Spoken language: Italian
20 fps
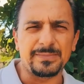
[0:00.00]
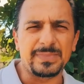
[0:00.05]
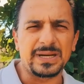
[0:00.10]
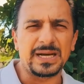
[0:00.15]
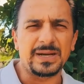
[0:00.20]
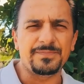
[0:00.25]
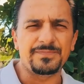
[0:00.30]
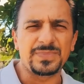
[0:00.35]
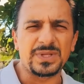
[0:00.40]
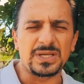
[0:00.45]

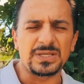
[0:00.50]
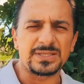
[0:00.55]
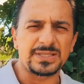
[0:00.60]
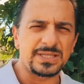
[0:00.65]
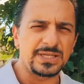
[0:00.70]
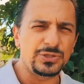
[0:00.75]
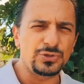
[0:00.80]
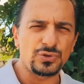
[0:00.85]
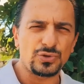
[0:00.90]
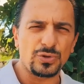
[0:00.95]
ma il
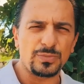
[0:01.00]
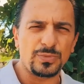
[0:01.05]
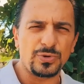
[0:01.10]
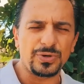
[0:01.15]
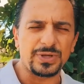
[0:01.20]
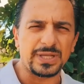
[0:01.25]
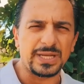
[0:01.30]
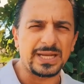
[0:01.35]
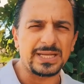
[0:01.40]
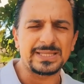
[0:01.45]

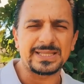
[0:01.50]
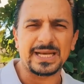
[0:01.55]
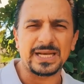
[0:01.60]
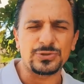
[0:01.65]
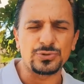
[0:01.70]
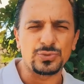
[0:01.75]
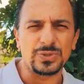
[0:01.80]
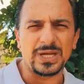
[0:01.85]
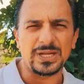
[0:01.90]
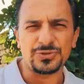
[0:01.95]
sintomo in
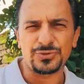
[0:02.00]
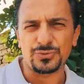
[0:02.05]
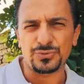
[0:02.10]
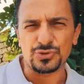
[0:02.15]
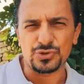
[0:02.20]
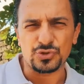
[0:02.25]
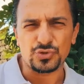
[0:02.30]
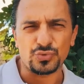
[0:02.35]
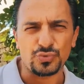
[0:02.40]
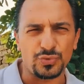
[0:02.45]
realtà di un altro
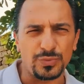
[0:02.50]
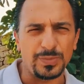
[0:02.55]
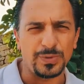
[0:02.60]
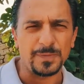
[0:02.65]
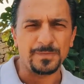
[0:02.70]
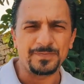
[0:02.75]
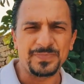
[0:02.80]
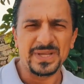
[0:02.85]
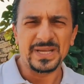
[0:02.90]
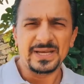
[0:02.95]

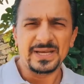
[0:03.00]
disturbo.